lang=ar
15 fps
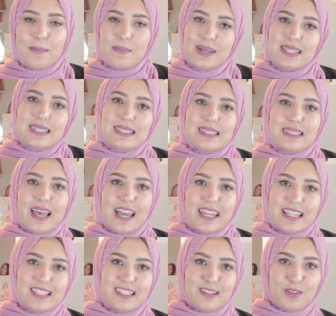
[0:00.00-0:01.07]
بس
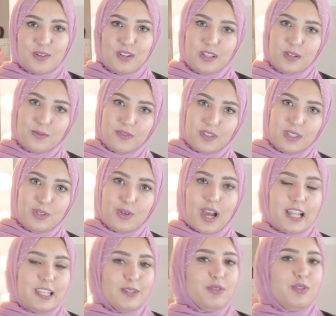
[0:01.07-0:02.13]
هنزل كل يوم فيديو
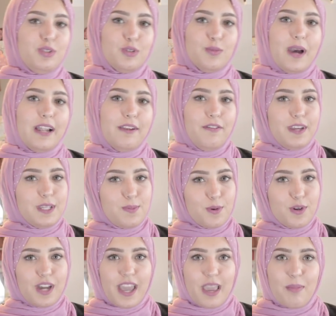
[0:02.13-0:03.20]
على اليوتيوب على
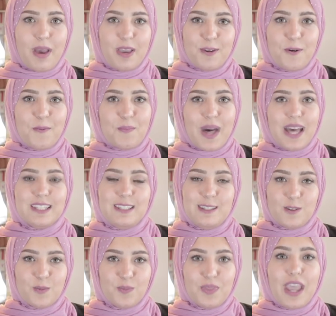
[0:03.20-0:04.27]
الفيسبوك هيبقى يوم بعد
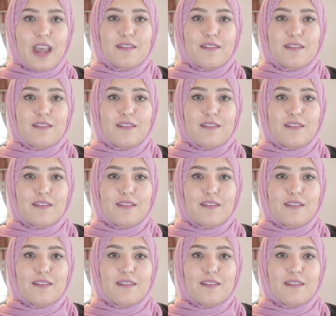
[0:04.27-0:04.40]
يوم